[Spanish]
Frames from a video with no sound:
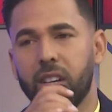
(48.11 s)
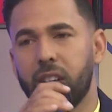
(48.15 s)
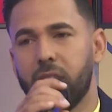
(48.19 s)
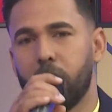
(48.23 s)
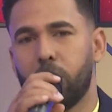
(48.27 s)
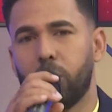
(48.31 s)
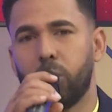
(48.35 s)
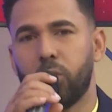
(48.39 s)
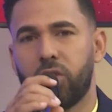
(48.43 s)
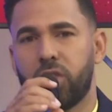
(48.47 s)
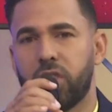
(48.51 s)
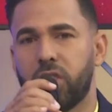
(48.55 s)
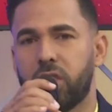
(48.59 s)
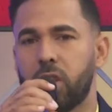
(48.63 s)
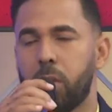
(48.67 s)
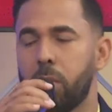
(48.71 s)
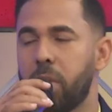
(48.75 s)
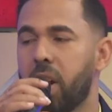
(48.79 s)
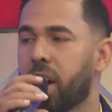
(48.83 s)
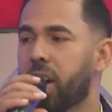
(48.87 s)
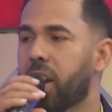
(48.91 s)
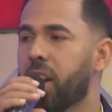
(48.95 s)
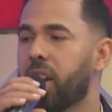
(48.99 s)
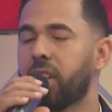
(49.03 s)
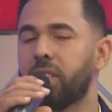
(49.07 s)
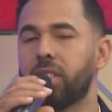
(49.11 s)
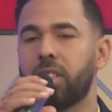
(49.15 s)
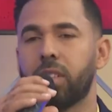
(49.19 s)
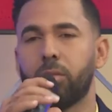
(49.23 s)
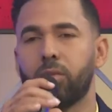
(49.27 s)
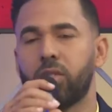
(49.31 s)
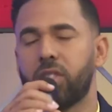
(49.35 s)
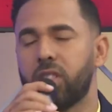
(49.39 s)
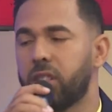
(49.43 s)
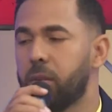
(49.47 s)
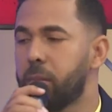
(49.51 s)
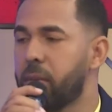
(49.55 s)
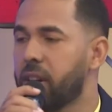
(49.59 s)
Muchísimas gracias,
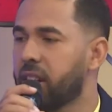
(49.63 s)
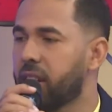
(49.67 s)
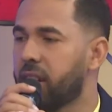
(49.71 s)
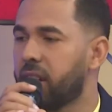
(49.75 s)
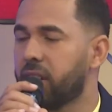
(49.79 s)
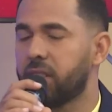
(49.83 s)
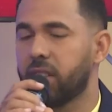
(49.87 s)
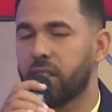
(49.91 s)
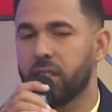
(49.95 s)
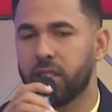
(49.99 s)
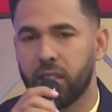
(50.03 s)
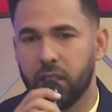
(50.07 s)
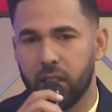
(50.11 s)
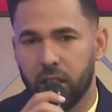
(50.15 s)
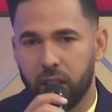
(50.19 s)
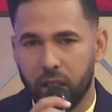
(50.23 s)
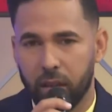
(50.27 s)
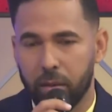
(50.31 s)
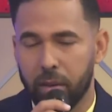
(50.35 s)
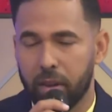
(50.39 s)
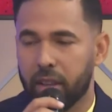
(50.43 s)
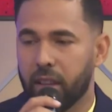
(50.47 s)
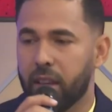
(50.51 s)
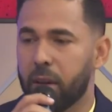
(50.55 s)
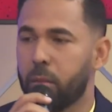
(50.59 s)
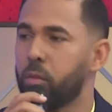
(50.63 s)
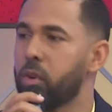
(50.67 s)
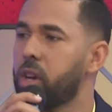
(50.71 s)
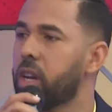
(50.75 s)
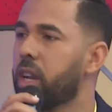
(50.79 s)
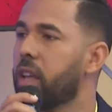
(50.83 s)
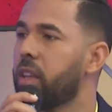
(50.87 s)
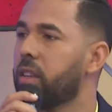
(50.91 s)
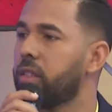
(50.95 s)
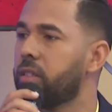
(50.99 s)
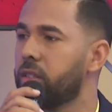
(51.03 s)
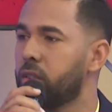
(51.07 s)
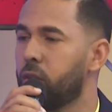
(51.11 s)
muchísimas gracias. De verdad muy
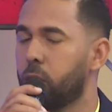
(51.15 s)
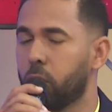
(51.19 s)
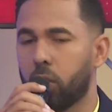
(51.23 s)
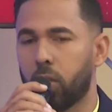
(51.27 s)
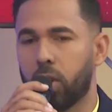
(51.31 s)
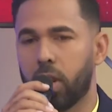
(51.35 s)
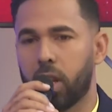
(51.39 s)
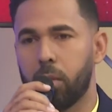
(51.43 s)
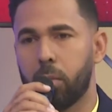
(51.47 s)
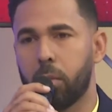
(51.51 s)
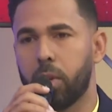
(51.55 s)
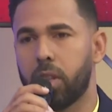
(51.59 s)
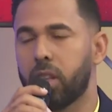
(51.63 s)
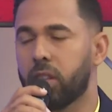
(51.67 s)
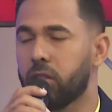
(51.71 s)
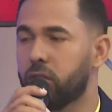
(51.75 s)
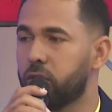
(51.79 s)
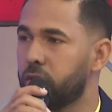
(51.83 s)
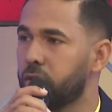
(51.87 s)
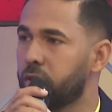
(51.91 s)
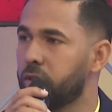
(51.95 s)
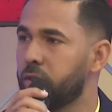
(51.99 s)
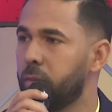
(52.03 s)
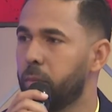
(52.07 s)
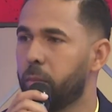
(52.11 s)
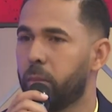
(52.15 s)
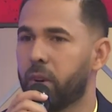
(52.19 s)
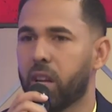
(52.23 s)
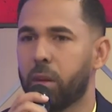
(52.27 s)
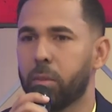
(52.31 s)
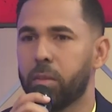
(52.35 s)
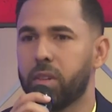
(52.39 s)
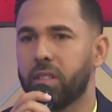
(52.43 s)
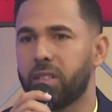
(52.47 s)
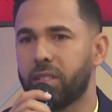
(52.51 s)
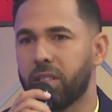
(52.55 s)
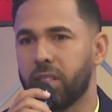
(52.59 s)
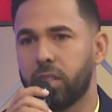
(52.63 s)
agradecido con la invitación. Para mí
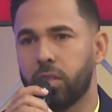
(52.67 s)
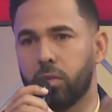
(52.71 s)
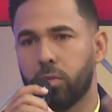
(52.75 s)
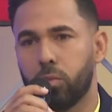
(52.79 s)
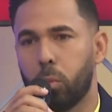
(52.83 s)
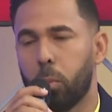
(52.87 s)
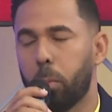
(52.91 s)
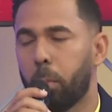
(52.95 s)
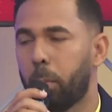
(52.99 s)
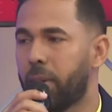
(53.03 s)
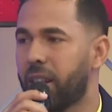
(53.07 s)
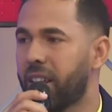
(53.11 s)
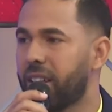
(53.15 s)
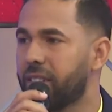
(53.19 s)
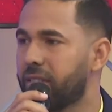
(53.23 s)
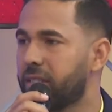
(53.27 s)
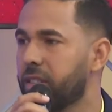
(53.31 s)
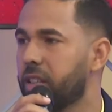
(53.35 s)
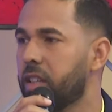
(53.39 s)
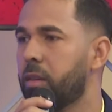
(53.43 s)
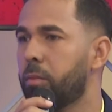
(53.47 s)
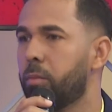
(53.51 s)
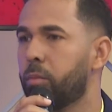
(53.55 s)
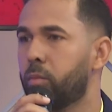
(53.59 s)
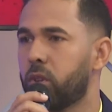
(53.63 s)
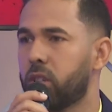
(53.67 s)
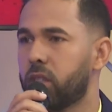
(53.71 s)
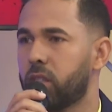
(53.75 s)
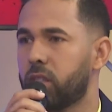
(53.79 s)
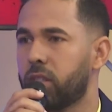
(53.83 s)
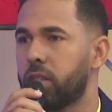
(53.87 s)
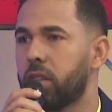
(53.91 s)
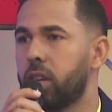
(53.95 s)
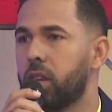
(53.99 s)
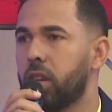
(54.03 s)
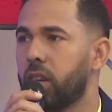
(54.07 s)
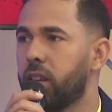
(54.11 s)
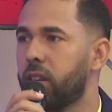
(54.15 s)
es un placer pues
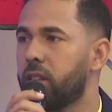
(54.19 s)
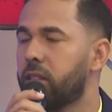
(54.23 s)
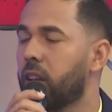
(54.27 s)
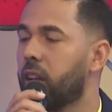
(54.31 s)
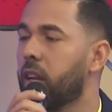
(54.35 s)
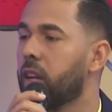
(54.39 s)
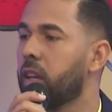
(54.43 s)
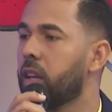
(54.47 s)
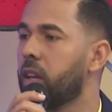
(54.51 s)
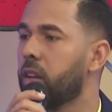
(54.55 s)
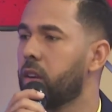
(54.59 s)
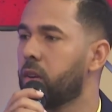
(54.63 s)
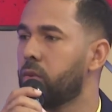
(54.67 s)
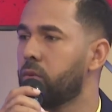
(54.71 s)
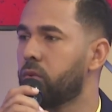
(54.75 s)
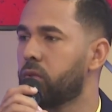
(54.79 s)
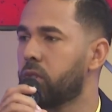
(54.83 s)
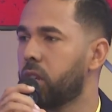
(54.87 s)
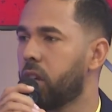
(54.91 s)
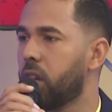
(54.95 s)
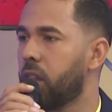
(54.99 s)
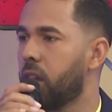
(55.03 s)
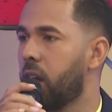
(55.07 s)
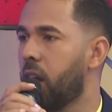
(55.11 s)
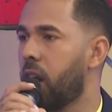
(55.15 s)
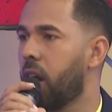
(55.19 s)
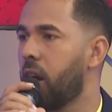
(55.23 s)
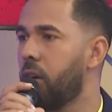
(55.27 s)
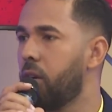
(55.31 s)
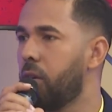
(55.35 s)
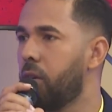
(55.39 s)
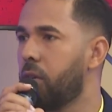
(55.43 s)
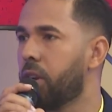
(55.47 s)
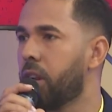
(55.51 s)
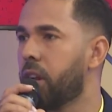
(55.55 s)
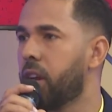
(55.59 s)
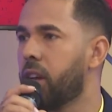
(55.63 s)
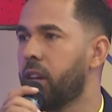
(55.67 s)
estar aquí con ustedes
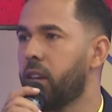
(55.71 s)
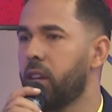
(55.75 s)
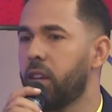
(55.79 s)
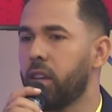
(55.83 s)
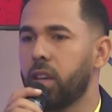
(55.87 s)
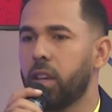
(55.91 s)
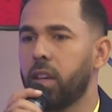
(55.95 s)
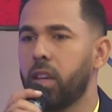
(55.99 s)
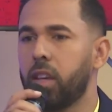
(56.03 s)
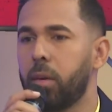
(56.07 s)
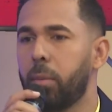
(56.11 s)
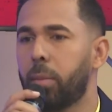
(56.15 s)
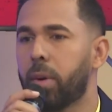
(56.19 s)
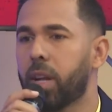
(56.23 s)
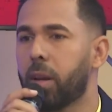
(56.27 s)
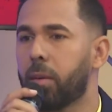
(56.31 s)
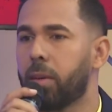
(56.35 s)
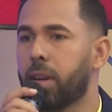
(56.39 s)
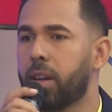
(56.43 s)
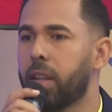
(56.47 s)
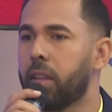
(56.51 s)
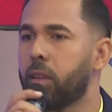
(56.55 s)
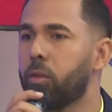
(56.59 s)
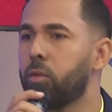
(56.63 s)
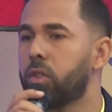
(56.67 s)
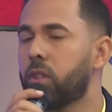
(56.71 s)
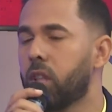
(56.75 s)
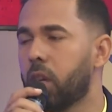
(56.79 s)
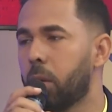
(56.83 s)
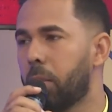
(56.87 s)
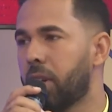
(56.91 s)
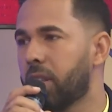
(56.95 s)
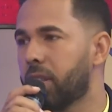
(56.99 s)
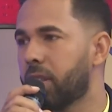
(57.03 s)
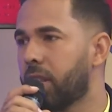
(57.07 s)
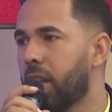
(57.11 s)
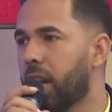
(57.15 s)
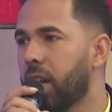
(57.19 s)
ahora y para hablarle de un tema
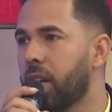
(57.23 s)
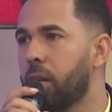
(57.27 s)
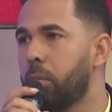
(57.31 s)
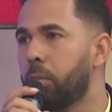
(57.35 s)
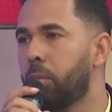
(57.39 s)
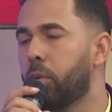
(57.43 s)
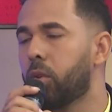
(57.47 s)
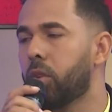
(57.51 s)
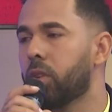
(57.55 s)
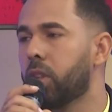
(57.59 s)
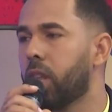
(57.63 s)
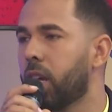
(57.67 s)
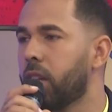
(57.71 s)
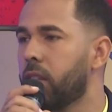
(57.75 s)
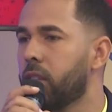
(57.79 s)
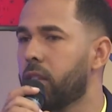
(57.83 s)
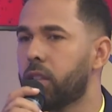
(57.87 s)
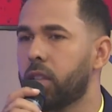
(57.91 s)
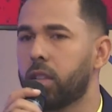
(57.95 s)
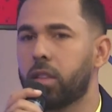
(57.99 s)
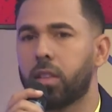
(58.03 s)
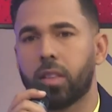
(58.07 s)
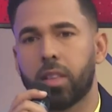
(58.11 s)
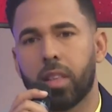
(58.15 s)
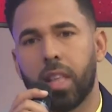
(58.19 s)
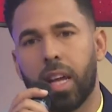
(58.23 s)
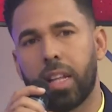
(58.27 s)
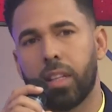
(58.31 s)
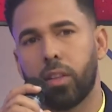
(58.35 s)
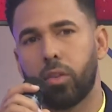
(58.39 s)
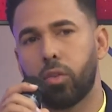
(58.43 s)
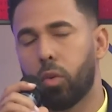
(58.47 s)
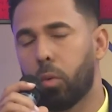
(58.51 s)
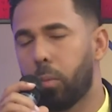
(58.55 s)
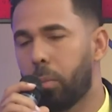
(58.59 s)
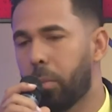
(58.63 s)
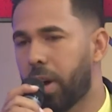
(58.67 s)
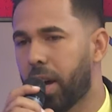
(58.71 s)
tan importante
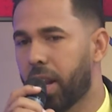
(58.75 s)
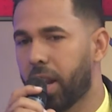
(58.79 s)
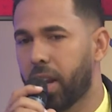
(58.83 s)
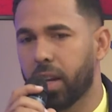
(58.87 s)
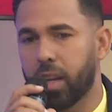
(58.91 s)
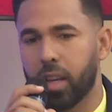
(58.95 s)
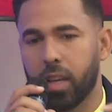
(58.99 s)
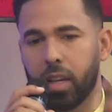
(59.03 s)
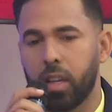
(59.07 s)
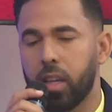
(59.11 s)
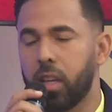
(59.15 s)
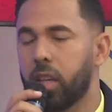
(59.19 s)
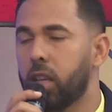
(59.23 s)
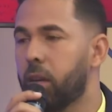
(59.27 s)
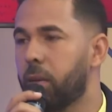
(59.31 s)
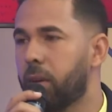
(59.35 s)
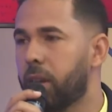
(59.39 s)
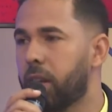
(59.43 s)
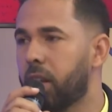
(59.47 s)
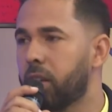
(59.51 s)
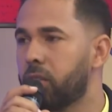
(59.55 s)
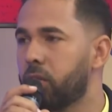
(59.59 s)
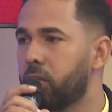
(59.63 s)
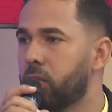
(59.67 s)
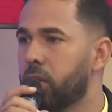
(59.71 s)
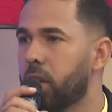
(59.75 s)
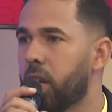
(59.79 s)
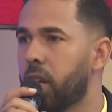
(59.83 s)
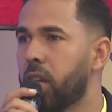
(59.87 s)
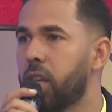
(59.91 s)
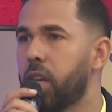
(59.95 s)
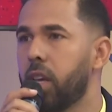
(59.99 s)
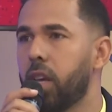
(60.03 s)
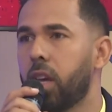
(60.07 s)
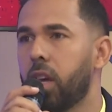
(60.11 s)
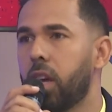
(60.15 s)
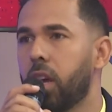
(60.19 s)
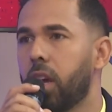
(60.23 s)
tanto para aquí a nivel nacional
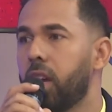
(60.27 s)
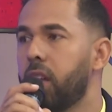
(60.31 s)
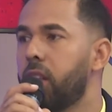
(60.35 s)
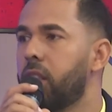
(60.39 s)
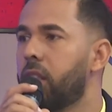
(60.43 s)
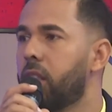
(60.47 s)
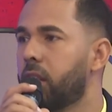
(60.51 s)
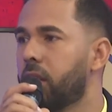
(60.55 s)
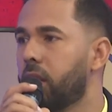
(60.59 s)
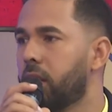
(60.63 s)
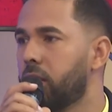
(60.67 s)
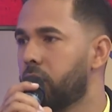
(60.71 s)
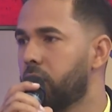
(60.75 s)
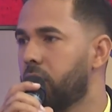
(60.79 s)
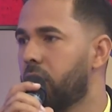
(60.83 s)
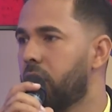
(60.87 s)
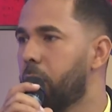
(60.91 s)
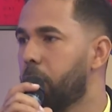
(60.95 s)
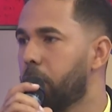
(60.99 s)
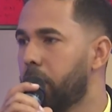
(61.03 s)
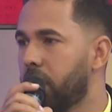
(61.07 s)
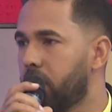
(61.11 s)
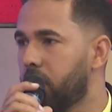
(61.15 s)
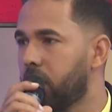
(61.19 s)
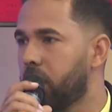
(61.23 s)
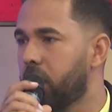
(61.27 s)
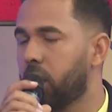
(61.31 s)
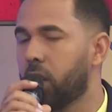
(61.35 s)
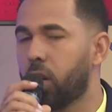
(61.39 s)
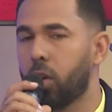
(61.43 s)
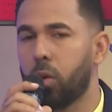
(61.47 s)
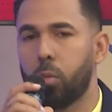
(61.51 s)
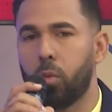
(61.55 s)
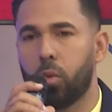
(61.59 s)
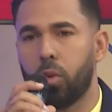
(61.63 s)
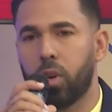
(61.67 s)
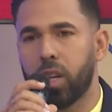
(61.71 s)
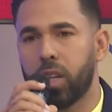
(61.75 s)
e internacionalmente
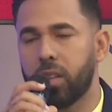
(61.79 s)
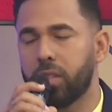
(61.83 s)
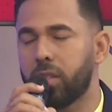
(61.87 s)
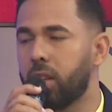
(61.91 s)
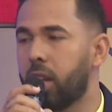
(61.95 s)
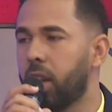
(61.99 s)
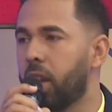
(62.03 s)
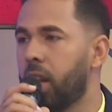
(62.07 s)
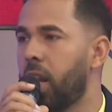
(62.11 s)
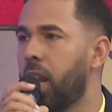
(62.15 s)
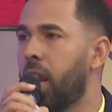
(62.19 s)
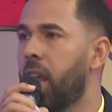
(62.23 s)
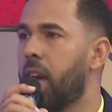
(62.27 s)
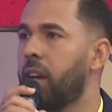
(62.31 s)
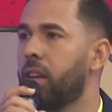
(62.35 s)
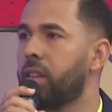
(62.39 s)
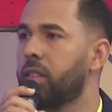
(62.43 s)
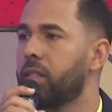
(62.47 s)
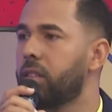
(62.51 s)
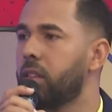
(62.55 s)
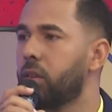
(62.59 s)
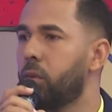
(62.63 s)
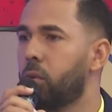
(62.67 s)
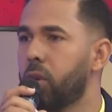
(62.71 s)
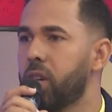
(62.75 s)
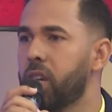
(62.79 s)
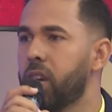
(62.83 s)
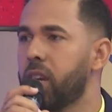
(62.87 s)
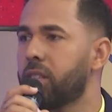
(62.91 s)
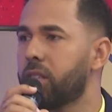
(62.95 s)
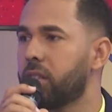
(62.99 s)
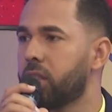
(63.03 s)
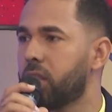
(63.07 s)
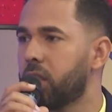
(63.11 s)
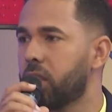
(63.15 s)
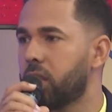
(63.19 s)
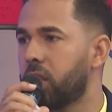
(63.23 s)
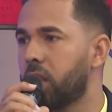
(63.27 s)
como es la cirugía
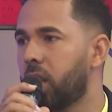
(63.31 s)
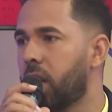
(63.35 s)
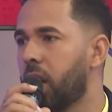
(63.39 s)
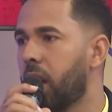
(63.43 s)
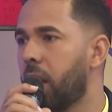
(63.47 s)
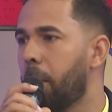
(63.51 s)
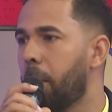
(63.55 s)
estética